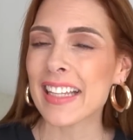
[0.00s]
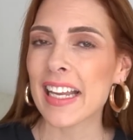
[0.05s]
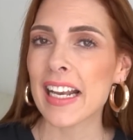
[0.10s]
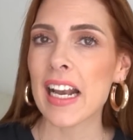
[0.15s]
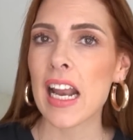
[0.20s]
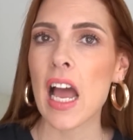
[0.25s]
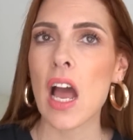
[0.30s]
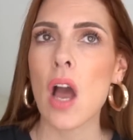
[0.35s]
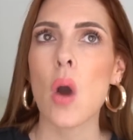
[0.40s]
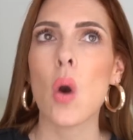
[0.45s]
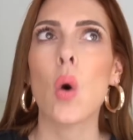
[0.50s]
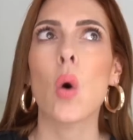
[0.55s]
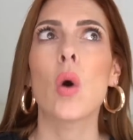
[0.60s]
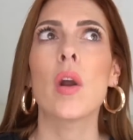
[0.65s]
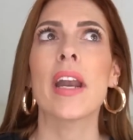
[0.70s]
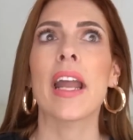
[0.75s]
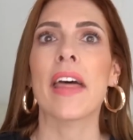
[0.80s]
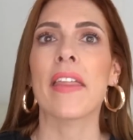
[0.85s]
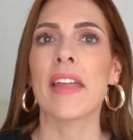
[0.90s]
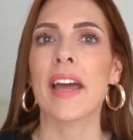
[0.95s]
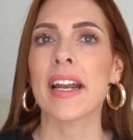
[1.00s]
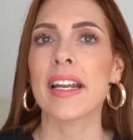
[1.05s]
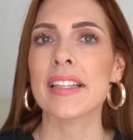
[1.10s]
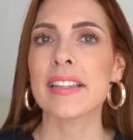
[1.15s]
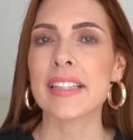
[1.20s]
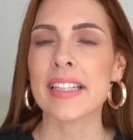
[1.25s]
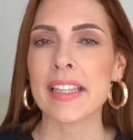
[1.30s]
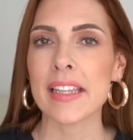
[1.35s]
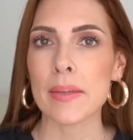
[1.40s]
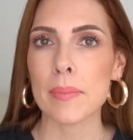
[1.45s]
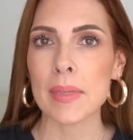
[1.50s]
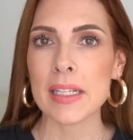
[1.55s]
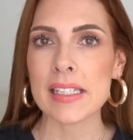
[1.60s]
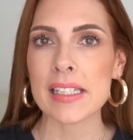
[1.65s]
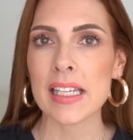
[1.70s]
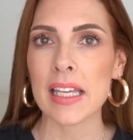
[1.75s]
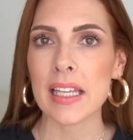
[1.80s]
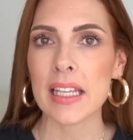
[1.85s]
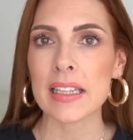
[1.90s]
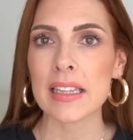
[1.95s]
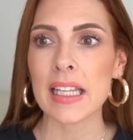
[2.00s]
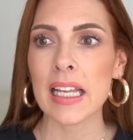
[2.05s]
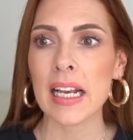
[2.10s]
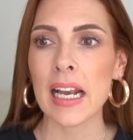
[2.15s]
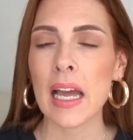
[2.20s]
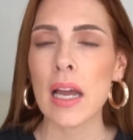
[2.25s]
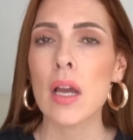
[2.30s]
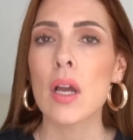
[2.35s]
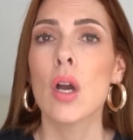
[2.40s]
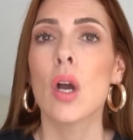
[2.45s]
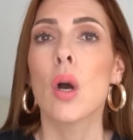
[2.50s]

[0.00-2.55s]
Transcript: tela o nadar entre demasiada tela